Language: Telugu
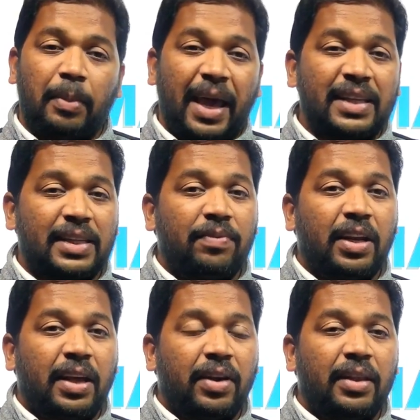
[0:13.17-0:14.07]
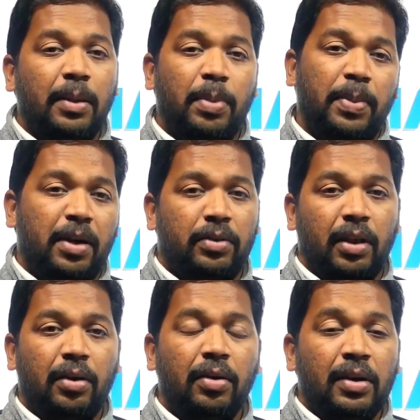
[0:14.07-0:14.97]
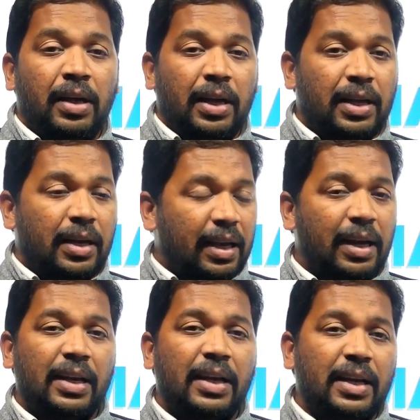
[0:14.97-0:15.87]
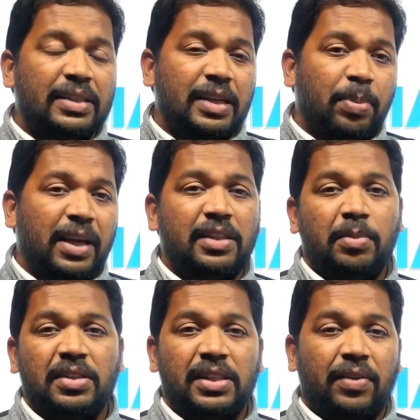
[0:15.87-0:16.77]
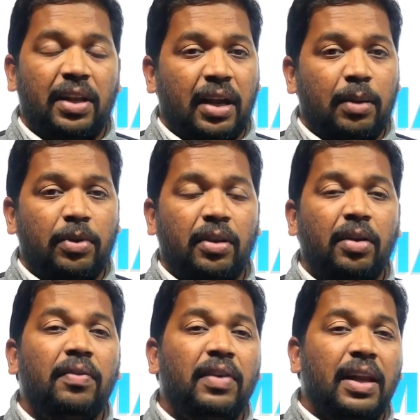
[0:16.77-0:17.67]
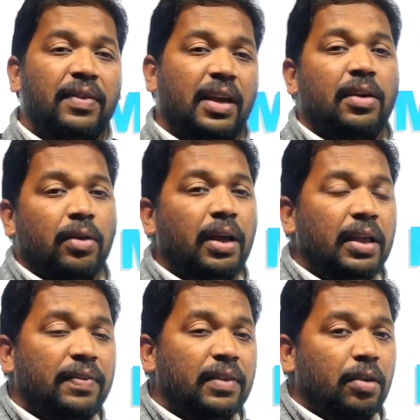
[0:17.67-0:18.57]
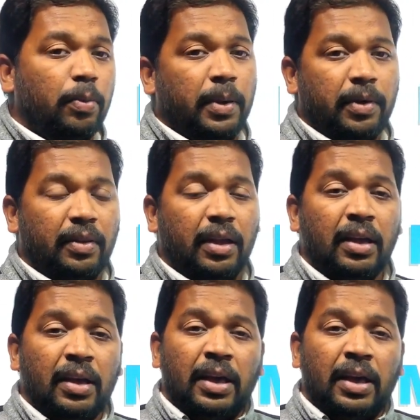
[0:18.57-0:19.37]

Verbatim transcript: మ్యాథ్స్ ఎంఎన్ ఎవరైతే ప్రిపేర్ అవుతున్నారో అంటే రెగ్యులర్ గానీ సప్లై ఎగ్జామినేషన్స్ ఎవరైతే రాయబోతున్నారో వీళ్ళందరికీ కూడా ఎంతగానో ఉపయోగపడుతుంది